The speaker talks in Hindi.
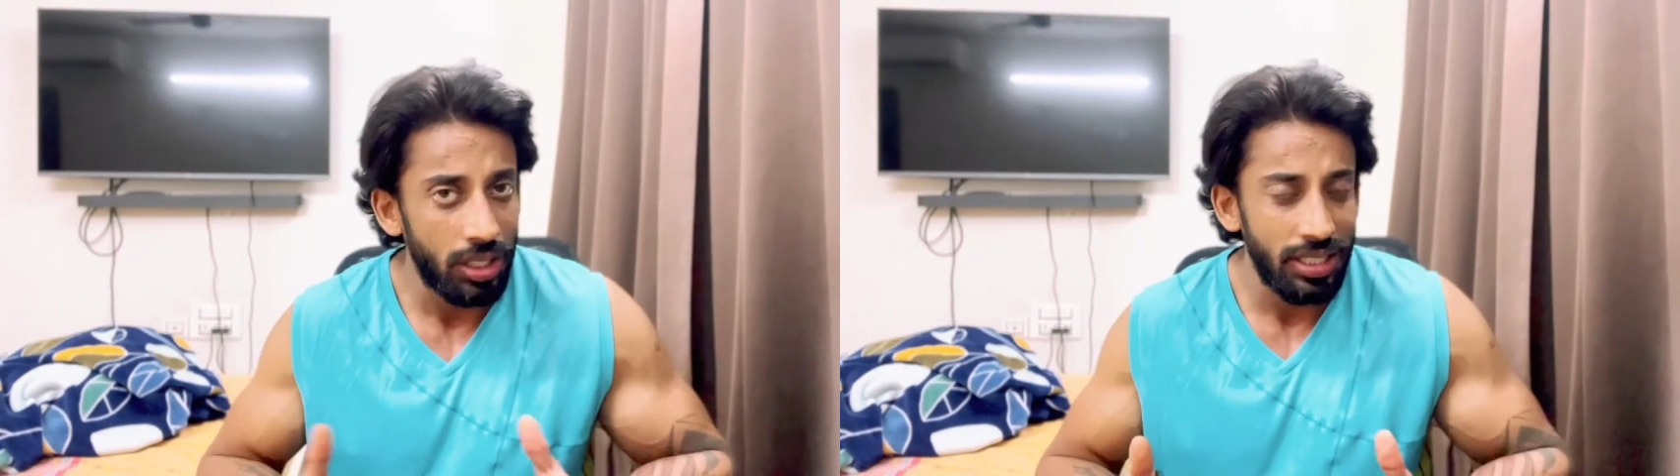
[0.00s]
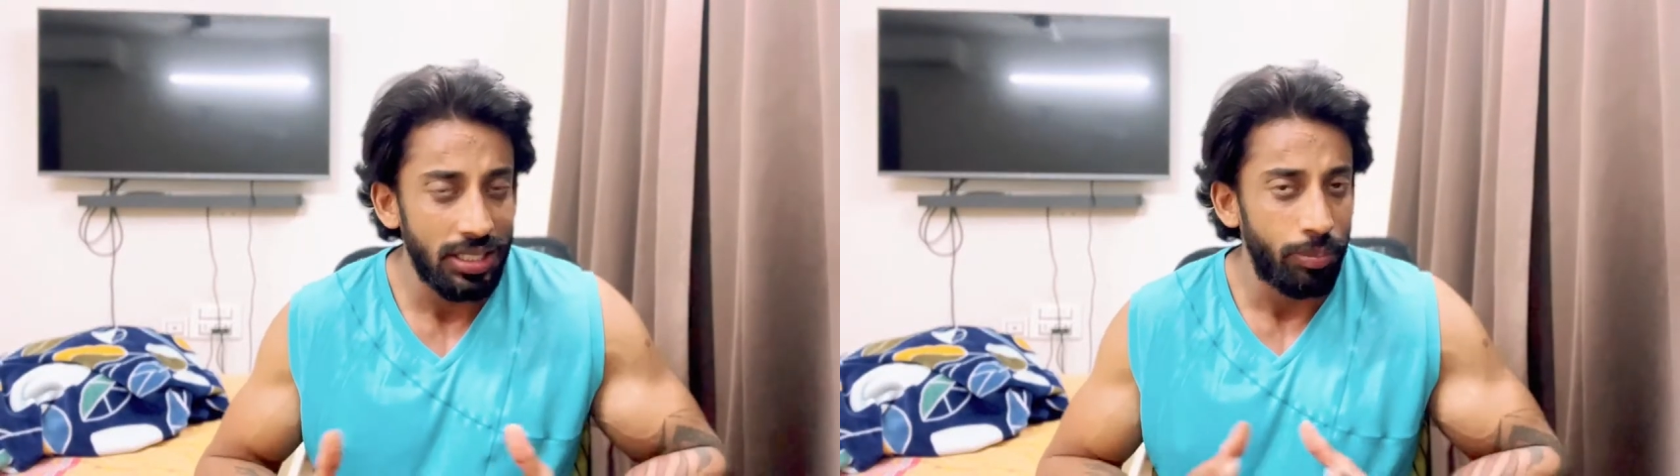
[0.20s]

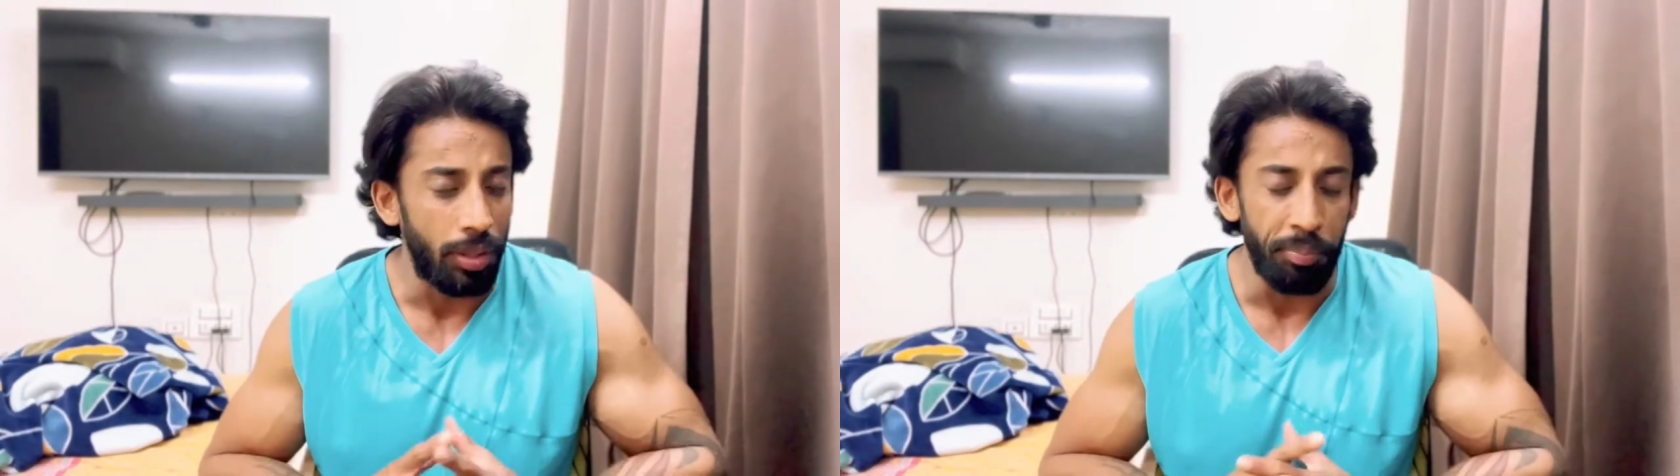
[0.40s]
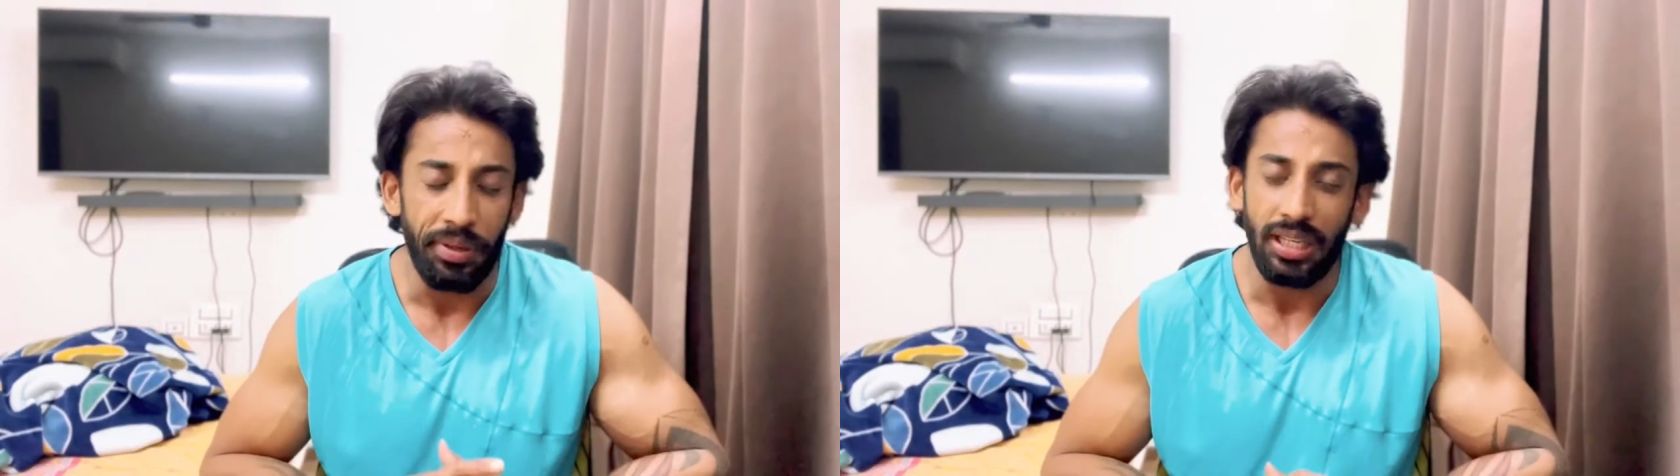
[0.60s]
ये सब
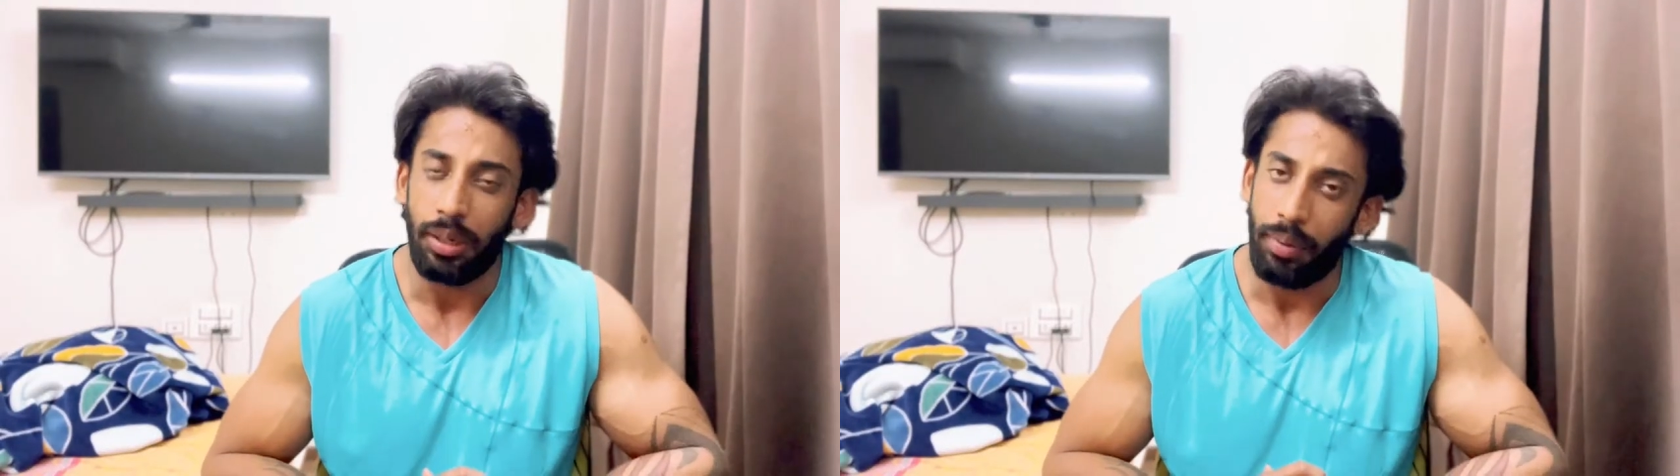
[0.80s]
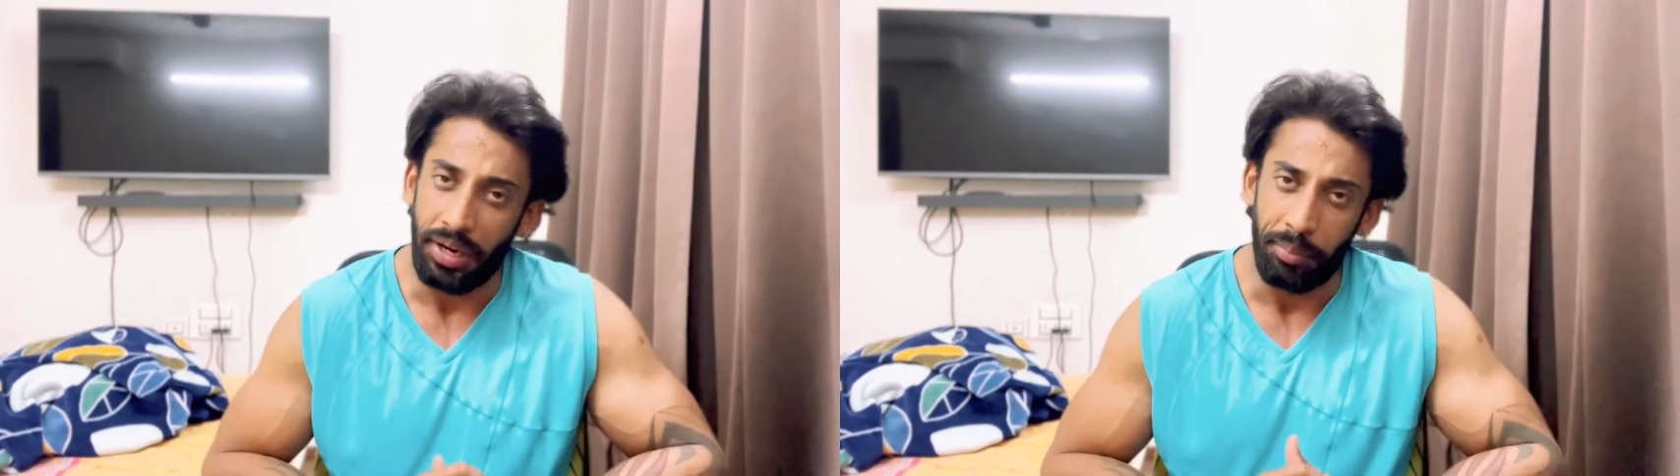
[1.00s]
कंपनी के
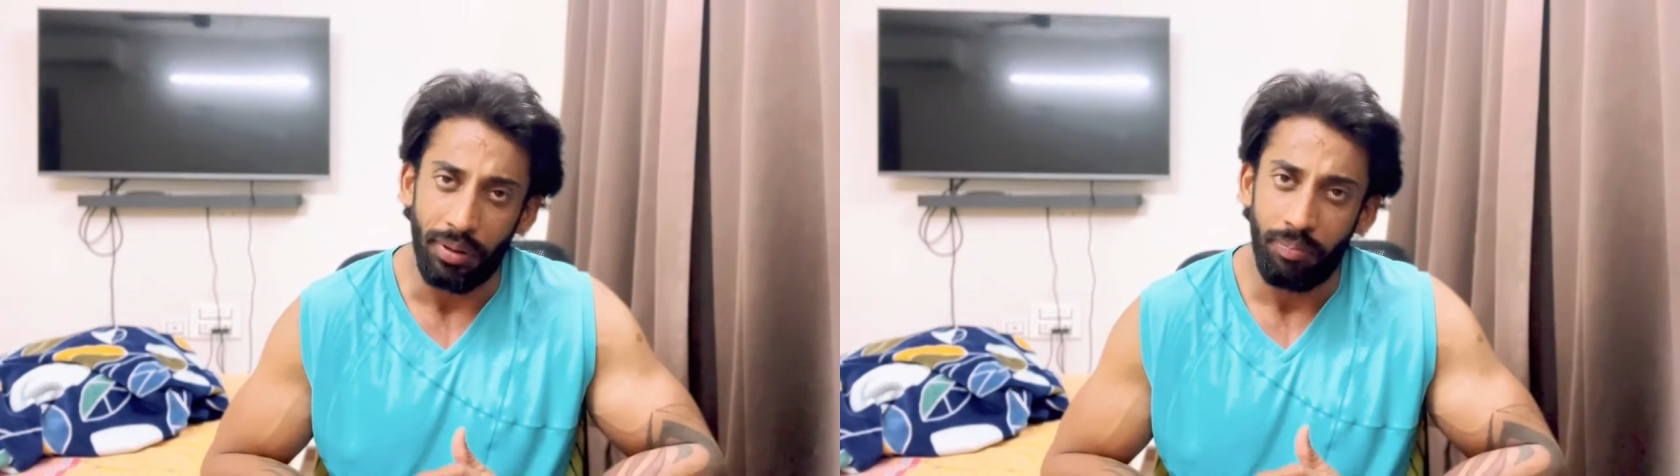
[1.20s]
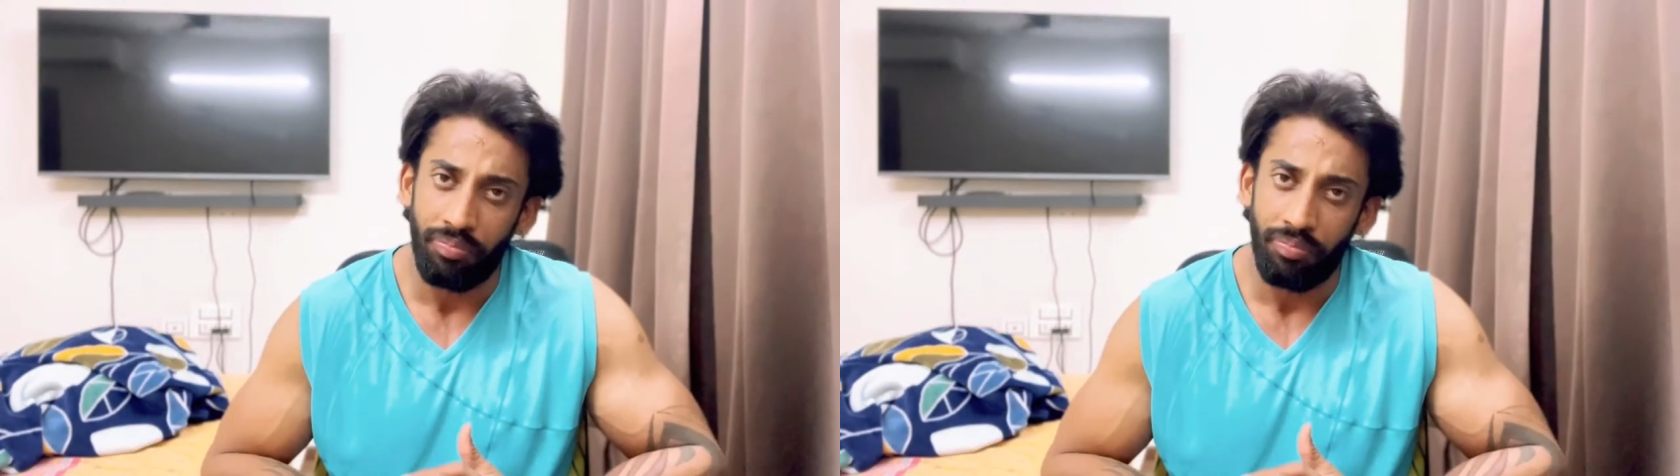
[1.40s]
बारे में